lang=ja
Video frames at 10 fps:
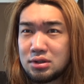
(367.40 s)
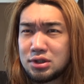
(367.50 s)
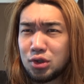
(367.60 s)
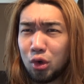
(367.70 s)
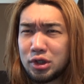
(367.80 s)

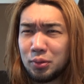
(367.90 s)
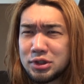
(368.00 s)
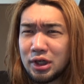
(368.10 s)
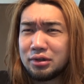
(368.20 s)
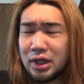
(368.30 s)
超気持
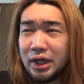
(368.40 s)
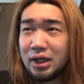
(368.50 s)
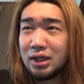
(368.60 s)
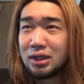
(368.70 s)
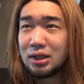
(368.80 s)
ち悪くない？
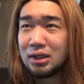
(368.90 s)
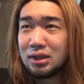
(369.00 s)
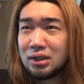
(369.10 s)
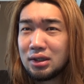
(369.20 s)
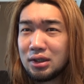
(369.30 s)

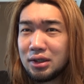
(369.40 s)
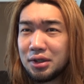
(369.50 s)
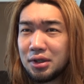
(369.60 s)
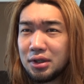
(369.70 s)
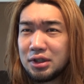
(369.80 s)

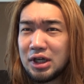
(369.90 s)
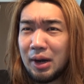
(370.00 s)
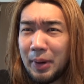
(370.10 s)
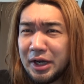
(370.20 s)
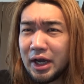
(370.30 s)

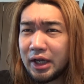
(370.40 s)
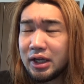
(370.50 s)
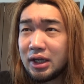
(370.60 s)
やばない？